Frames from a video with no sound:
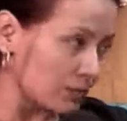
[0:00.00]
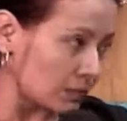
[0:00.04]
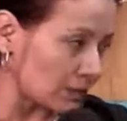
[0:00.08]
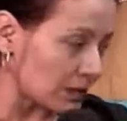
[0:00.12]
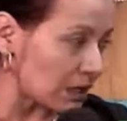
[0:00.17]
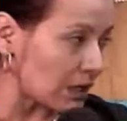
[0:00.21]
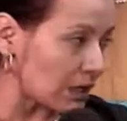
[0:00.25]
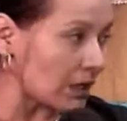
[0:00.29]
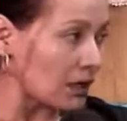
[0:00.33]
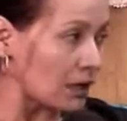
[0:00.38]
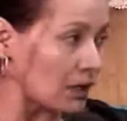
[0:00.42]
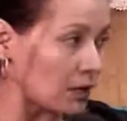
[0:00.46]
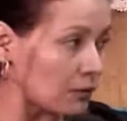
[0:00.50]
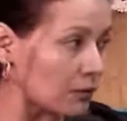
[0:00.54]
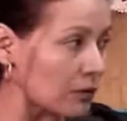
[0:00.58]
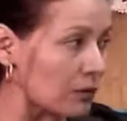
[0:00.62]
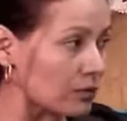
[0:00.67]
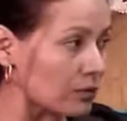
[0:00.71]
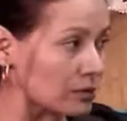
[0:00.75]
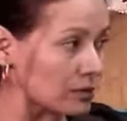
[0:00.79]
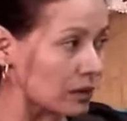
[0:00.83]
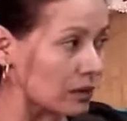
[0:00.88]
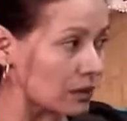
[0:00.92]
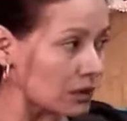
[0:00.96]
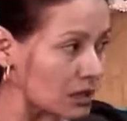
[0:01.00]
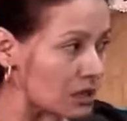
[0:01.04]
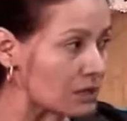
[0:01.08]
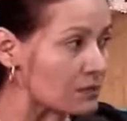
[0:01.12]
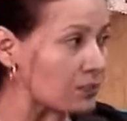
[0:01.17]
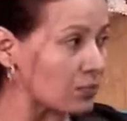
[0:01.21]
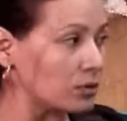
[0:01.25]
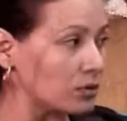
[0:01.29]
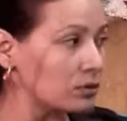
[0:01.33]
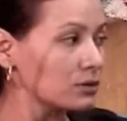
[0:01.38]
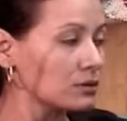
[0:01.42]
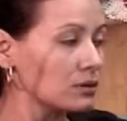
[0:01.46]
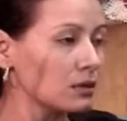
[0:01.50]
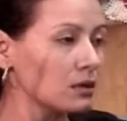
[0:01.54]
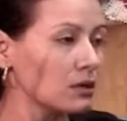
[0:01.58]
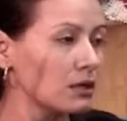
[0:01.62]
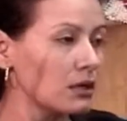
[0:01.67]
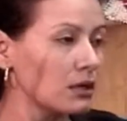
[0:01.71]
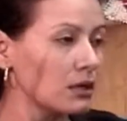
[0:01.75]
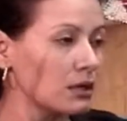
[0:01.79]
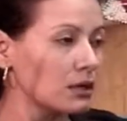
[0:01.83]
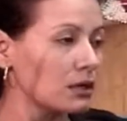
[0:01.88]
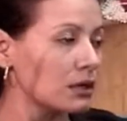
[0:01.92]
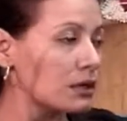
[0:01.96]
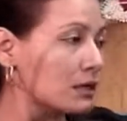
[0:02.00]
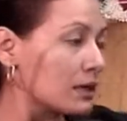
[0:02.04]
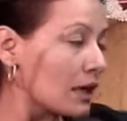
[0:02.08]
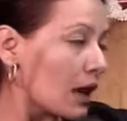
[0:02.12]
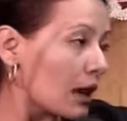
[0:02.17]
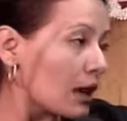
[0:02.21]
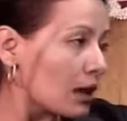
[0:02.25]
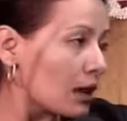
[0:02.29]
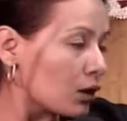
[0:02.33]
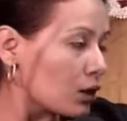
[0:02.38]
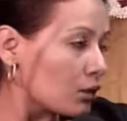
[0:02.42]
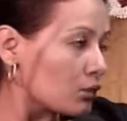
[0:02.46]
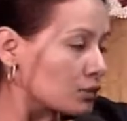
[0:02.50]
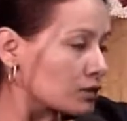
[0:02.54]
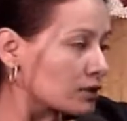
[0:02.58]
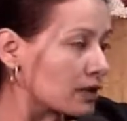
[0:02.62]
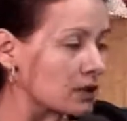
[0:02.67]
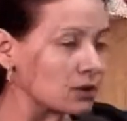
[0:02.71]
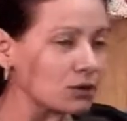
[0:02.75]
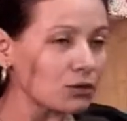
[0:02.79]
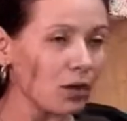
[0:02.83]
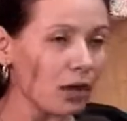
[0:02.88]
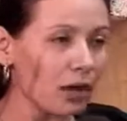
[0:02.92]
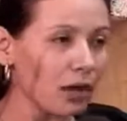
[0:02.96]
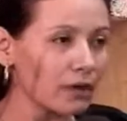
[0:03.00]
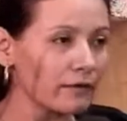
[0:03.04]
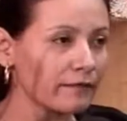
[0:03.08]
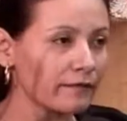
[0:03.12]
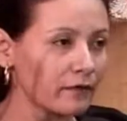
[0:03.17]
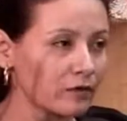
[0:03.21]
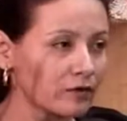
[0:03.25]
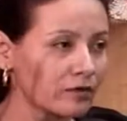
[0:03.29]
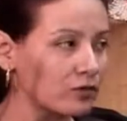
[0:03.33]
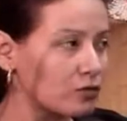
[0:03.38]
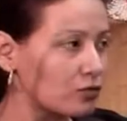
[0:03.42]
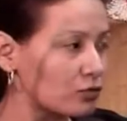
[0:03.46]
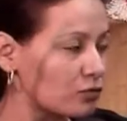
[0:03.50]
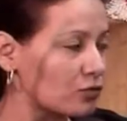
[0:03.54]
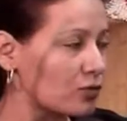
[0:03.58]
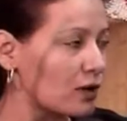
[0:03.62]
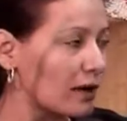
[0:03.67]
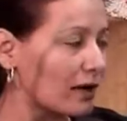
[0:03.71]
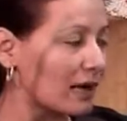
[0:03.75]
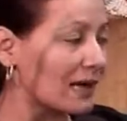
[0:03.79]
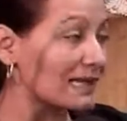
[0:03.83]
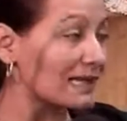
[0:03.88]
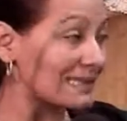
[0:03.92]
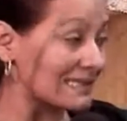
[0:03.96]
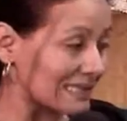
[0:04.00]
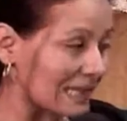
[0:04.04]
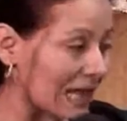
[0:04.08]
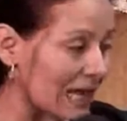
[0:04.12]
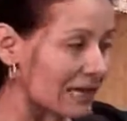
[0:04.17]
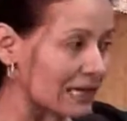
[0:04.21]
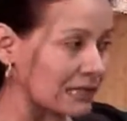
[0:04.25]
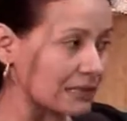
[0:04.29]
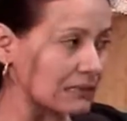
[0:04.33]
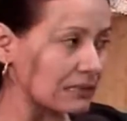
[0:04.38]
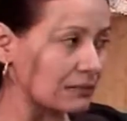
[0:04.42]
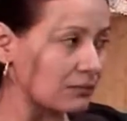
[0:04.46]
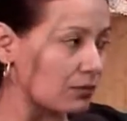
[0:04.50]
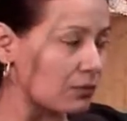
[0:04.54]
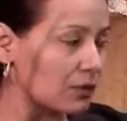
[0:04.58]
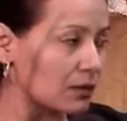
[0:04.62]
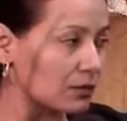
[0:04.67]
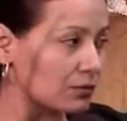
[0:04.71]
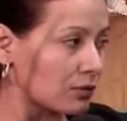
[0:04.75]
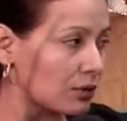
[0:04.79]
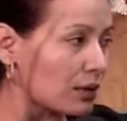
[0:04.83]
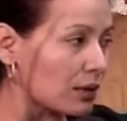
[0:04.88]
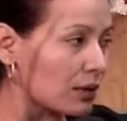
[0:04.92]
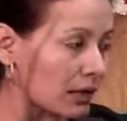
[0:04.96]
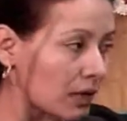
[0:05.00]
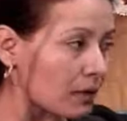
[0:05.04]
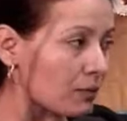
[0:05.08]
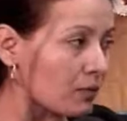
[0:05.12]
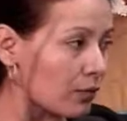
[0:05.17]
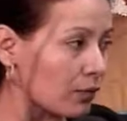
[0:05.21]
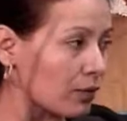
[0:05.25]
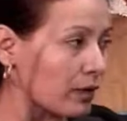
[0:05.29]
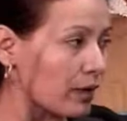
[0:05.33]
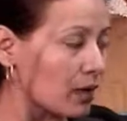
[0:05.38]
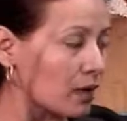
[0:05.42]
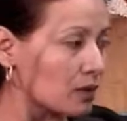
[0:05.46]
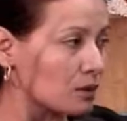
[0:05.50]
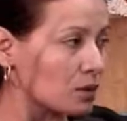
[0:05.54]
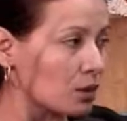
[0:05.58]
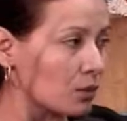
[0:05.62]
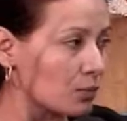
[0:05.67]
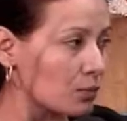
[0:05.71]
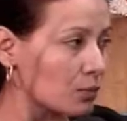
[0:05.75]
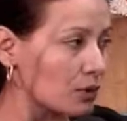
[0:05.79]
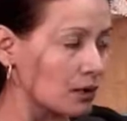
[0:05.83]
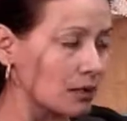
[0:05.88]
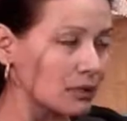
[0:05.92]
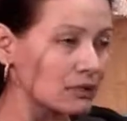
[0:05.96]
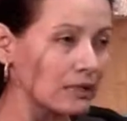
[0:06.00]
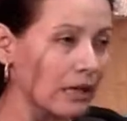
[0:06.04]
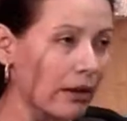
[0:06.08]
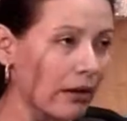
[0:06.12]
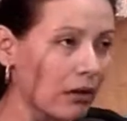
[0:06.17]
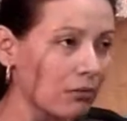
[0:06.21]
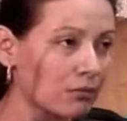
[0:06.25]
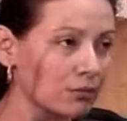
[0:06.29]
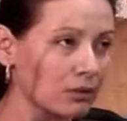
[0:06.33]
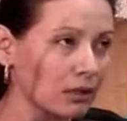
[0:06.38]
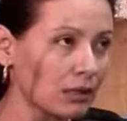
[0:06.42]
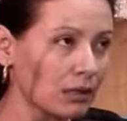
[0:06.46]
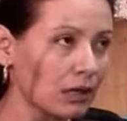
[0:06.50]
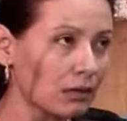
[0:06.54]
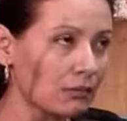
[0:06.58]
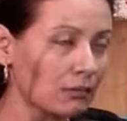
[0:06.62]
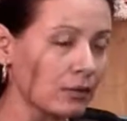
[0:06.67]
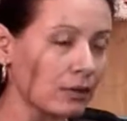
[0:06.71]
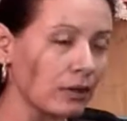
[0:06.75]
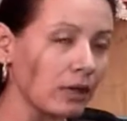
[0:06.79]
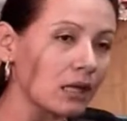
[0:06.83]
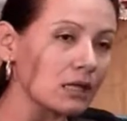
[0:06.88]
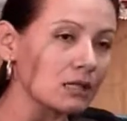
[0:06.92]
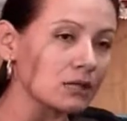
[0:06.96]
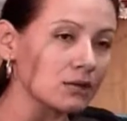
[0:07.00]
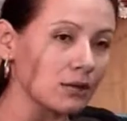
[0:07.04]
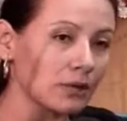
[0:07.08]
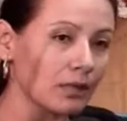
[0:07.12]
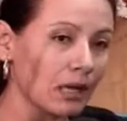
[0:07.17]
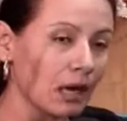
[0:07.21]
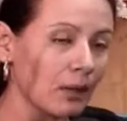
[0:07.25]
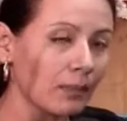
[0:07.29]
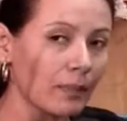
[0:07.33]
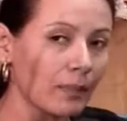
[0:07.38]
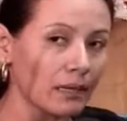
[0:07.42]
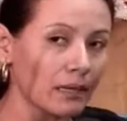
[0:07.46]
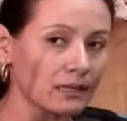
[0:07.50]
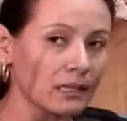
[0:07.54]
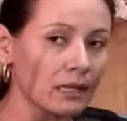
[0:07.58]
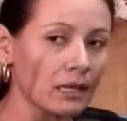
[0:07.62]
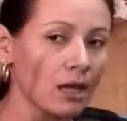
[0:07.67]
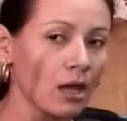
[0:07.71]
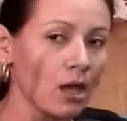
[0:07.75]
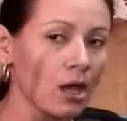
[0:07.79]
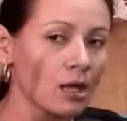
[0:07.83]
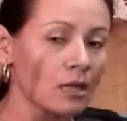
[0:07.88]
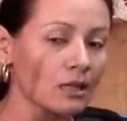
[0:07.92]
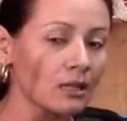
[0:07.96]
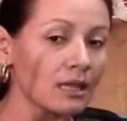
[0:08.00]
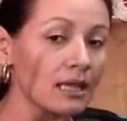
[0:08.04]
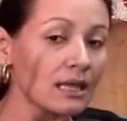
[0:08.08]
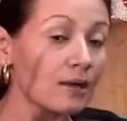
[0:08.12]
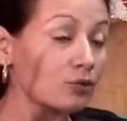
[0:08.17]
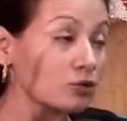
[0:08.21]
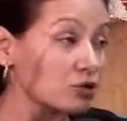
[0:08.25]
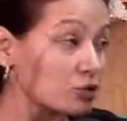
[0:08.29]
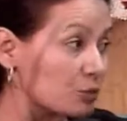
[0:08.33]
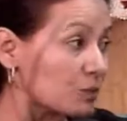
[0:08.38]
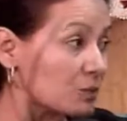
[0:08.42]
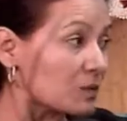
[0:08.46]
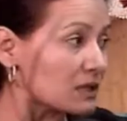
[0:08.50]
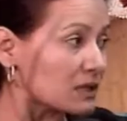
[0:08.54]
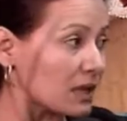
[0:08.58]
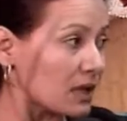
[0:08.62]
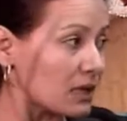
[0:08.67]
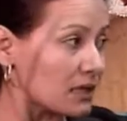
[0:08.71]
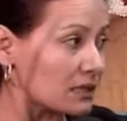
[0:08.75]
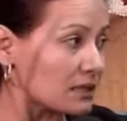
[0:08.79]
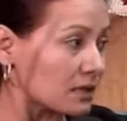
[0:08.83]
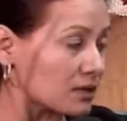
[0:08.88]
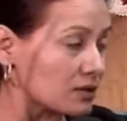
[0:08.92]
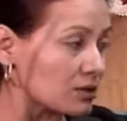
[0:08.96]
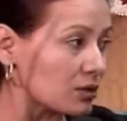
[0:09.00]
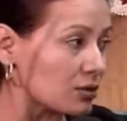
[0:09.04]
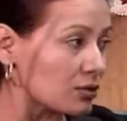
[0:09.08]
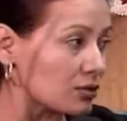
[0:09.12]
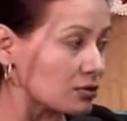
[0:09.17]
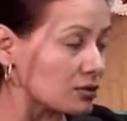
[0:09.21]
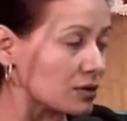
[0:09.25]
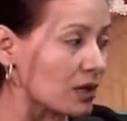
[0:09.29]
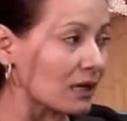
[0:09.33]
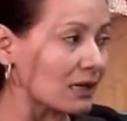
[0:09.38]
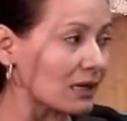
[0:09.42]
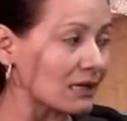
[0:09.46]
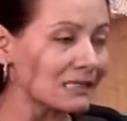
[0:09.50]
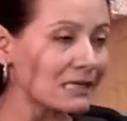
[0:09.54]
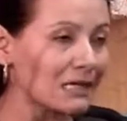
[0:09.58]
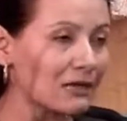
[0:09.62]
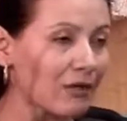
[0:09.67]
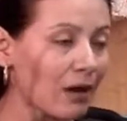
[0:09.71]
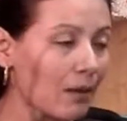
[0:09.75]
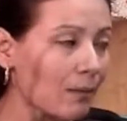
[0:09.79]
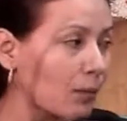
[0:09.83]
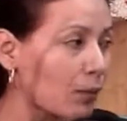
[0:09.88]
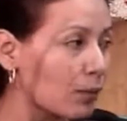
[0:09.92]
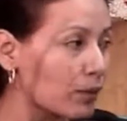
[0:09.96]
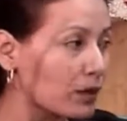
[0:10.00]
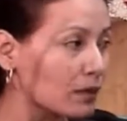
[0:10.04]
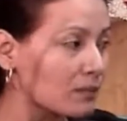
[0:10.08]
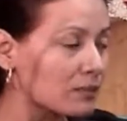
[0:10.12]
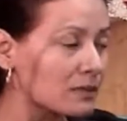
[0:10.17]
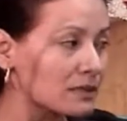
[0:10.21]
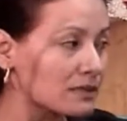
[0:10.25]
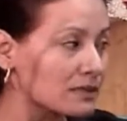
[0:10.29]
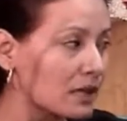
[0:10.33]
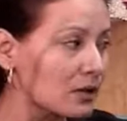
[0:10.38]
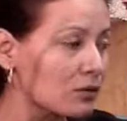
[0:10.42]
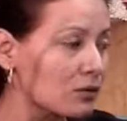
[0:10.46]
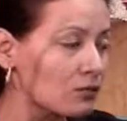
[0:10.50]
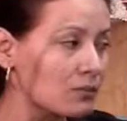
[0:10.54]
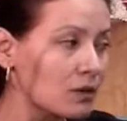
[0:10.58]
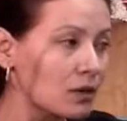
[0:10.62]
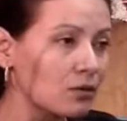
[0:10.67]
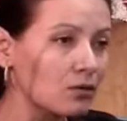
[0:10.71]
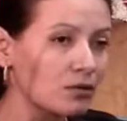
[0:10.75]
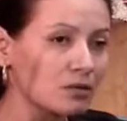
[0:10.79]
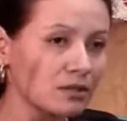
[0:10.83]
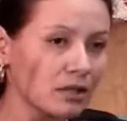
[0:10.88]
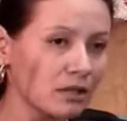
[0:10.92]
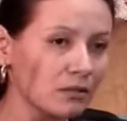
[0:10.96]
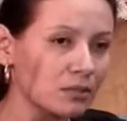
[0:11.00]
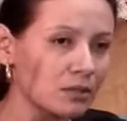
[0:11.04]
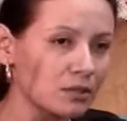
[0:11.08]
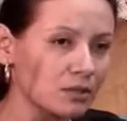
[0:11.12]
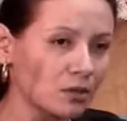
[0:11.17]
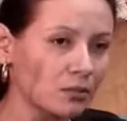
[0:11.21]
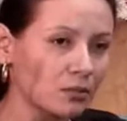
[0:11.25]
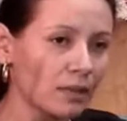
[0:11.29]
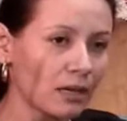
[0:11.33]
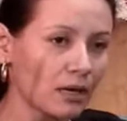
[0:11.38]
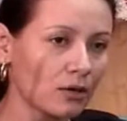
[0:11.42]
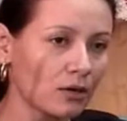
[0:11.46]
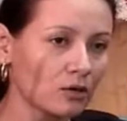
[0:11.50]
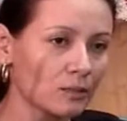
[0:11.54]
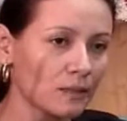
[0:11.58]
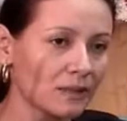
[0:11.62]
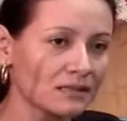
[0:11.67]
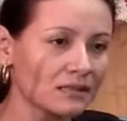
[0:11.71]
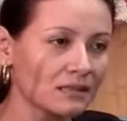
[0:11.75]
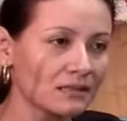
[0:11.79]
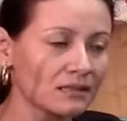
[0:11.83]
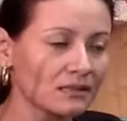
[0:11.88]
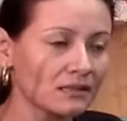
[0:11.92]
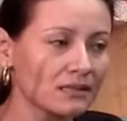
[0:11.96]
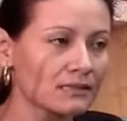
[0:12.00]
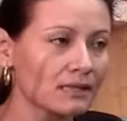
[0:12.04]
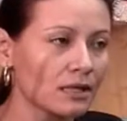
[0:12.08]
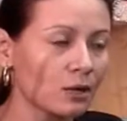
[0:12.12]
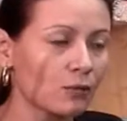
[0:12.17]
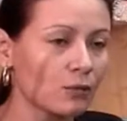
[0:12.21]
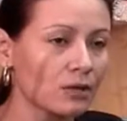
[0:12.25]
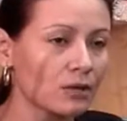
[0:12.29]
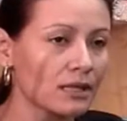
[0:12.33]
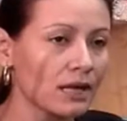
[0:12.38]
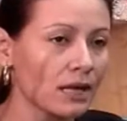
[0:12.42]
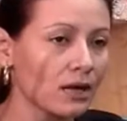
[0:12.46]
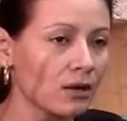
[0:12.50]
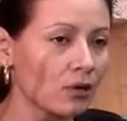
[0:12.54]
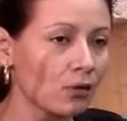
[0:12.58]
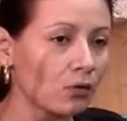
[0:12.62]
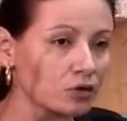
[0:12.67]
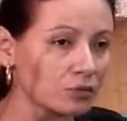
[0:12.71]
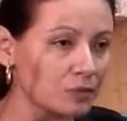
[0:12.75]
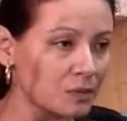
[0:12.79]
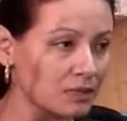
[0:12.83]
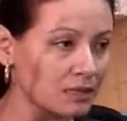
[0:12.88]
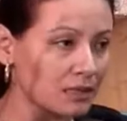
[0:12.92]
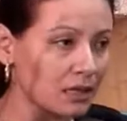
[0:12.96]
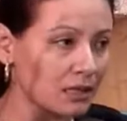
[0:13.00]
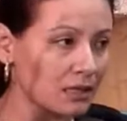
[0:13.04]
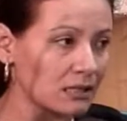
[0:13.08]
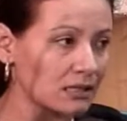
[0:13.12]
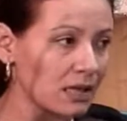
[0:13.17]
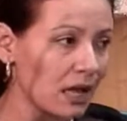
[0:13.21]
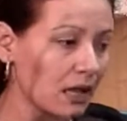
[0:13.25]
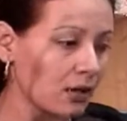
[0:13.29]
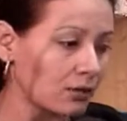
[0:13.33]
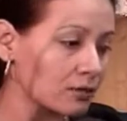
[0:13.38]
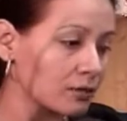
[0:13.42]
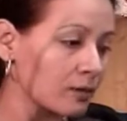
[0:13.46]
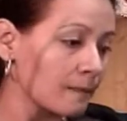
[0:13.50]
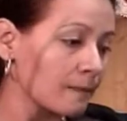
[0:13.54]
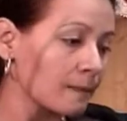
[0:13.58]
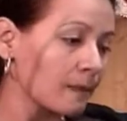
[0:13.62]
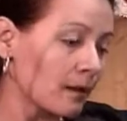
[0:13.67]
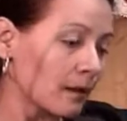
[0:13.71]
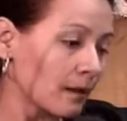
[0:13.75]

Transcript: tiene nuevos equipos y nada, como tal toda la infraestructura que está en este momento en remodelación, porque ya vamos en remodelación en la parte de hospitalización, o sea que se va a poder prestar un mejor servicio para los pacientes que se encuentran hospitalizados.